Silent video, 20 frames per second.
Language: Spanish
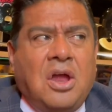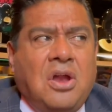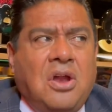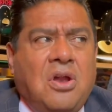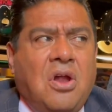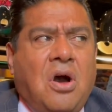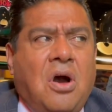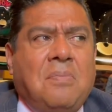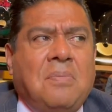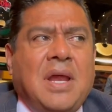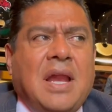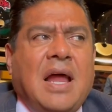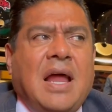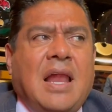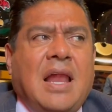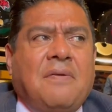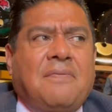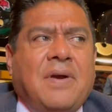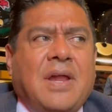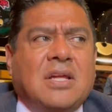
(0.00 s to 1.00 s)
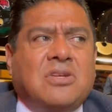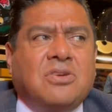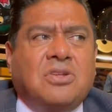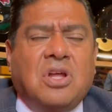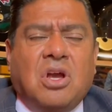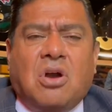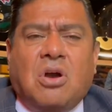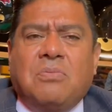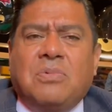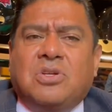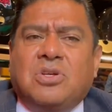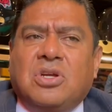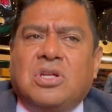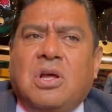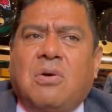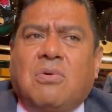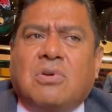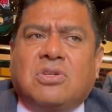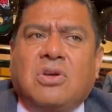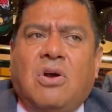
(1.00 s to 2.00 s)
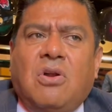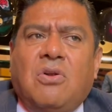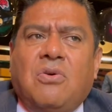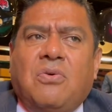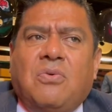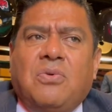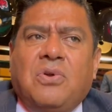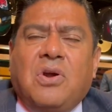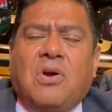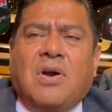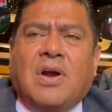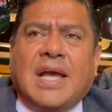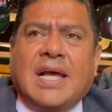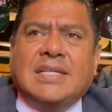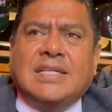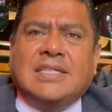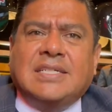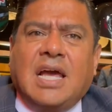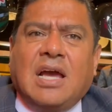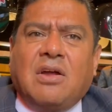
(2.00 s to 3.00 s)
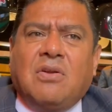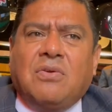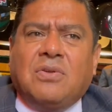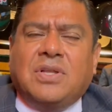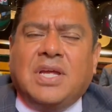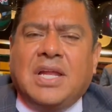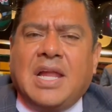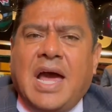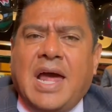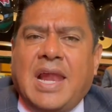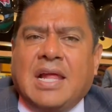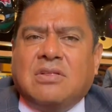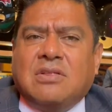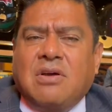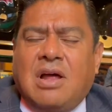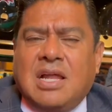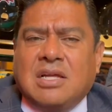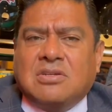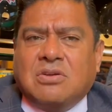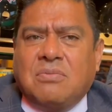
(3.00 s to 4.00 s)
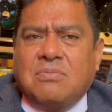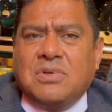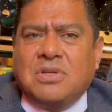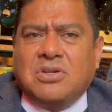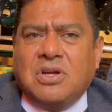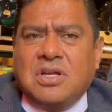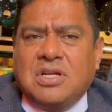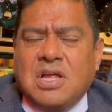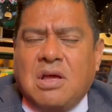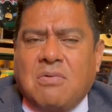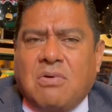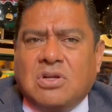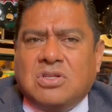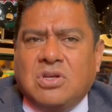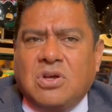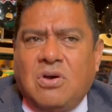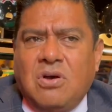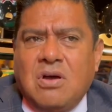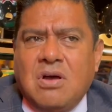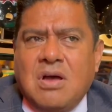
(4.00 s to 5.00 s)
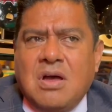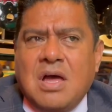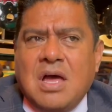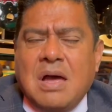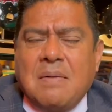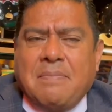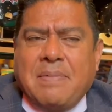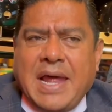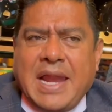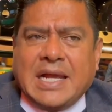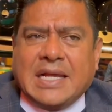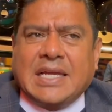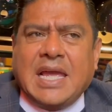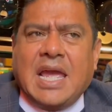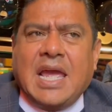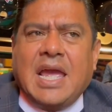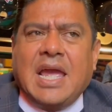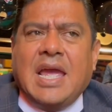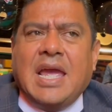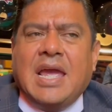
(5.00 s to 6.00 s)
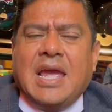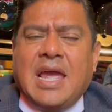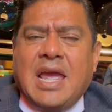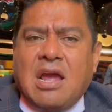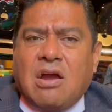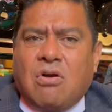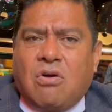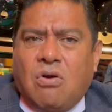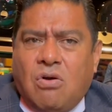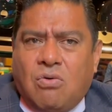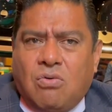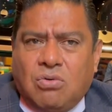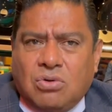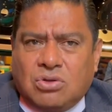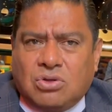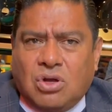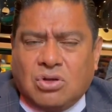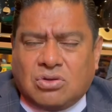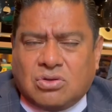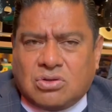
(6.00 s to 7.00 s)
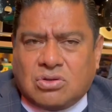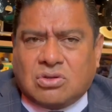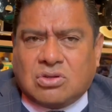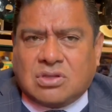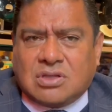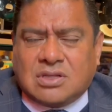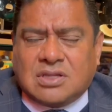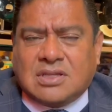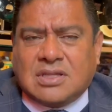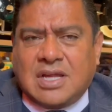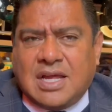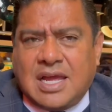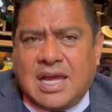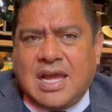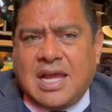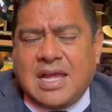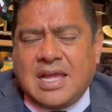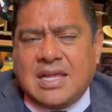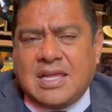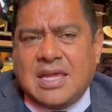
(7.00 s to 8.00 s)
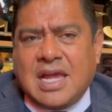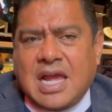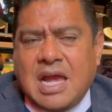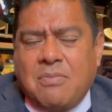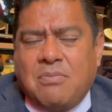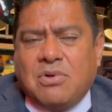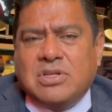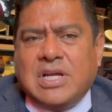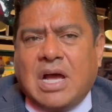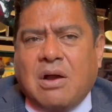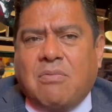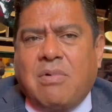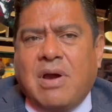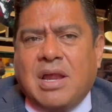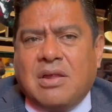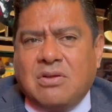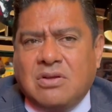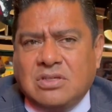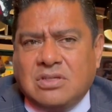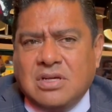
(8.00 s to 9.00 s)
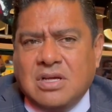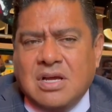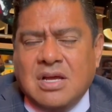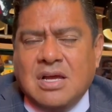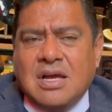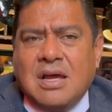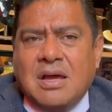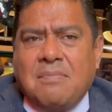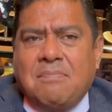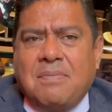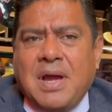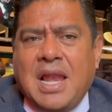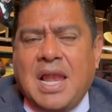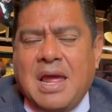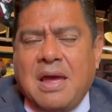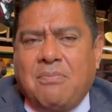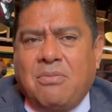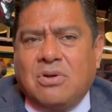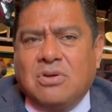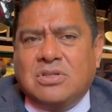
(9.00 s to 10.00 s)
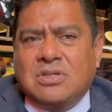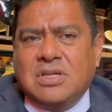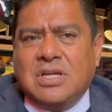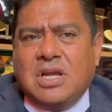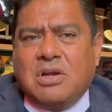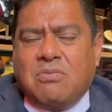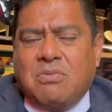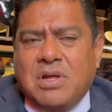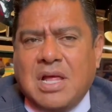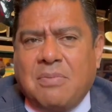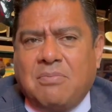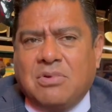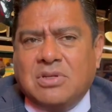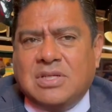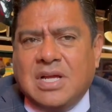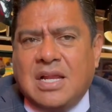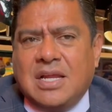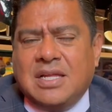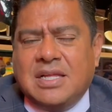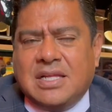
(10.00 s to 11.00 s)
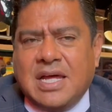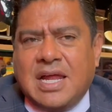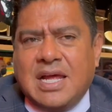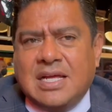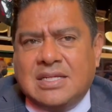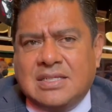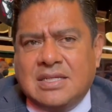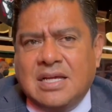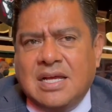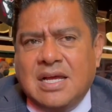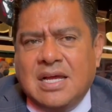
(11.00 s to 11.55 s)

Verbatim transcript: No, mira, la Federación de Comisiones de Boxeo lo único que hace es aglutinar a todas las comisiones de boxeo para que en conjunto eh, lleguemos a acuerdos, velemos y cuidemos el interés